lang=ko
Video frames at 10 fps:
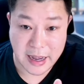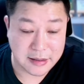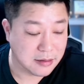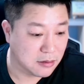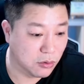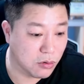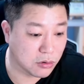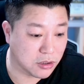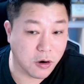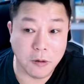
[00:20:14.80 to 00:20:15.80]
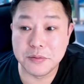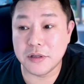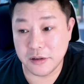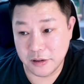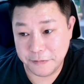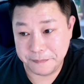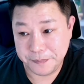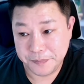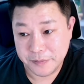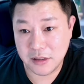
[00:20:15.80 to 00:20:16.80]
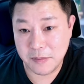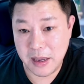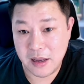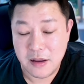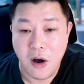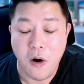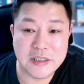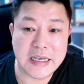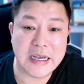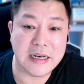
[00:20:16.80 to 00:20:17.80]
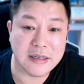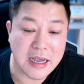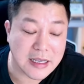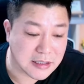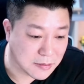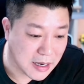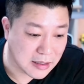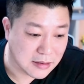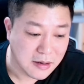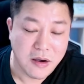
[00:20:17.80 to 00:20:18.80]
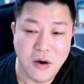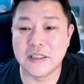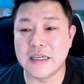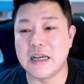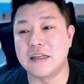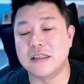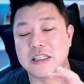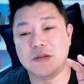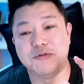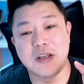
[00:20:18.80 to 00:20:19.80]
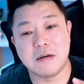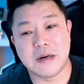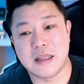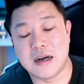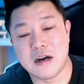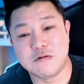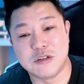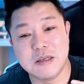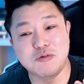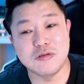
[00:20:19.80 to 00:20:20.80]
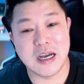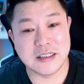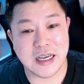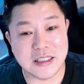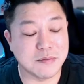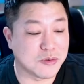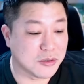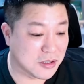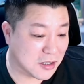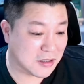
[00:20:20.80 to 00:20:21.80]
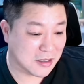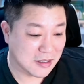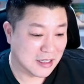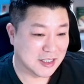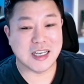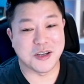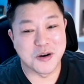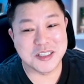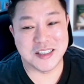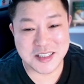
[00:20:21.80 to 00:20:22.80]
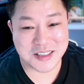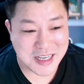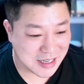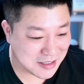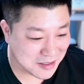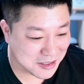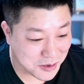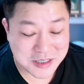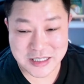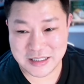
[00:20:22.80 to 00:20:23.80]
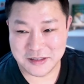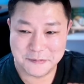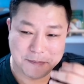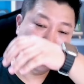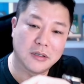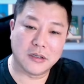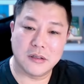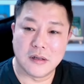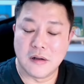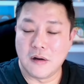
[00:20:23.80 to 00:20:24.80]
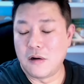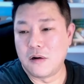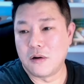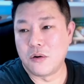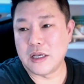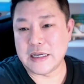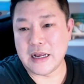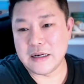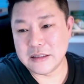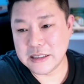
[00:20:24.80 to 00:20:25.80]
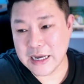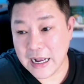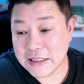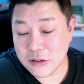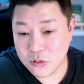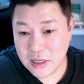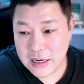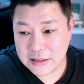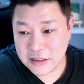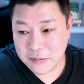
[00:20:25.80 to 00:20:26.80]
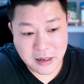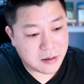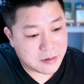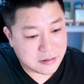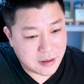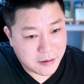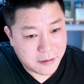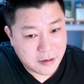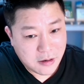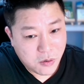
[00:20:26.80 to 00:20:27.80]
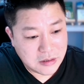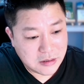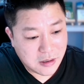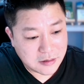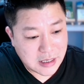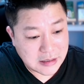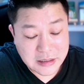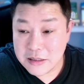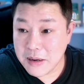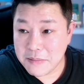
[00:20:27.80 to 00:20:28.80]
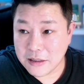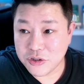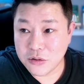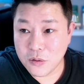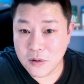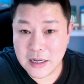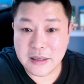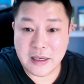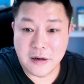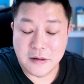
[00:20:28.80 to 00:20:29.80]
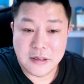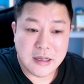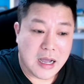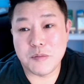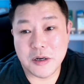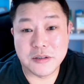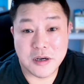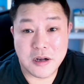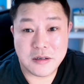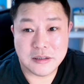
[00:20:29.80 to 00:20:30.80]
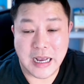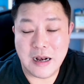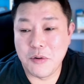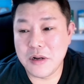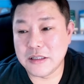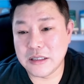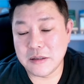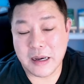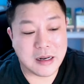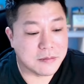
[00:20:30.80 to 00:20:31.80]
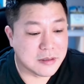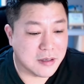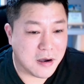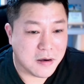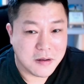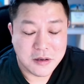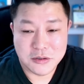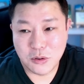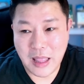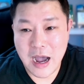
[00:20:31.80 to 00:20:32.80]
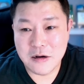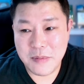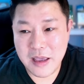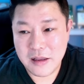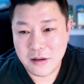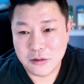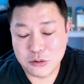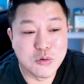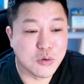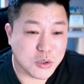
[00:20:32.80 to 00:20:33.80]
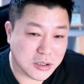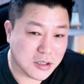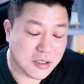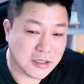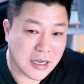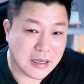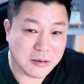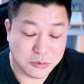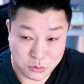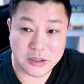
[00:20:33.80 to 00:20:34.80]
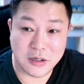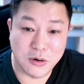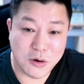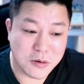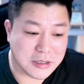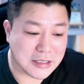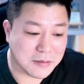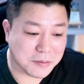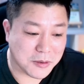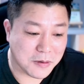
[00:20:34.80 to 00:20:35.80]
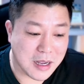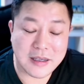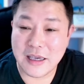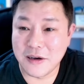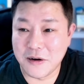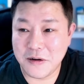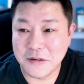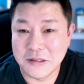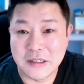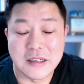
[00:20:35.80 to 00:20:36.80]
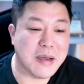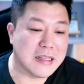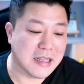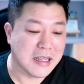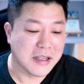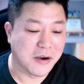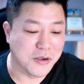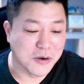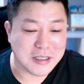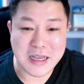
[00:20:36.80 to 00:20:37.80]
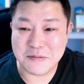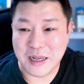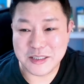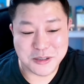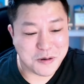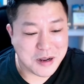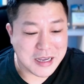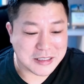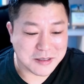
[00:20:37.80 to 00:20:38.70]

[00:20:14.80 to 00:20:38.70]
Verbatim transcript: 외관 이런 것들이 없어요. 그렇기 때문에 언젠가는 하겠지만 언젠가는 이 분양받아 갖고 입주까지 하신 분들은 진짜 정신 승리하는 거야 정신. 아무튼 어 그렇게 잘 각자 도생하시기 바라면서 오늘 영상 이만 마치도록 할게요. 추석 명절 잘 보내시기 바라면서 저는 또 다음에 또 좋은 소식들을 차, 소식들로 찾아뵙도록 할게요. 자 이만 어, 영상 마치도록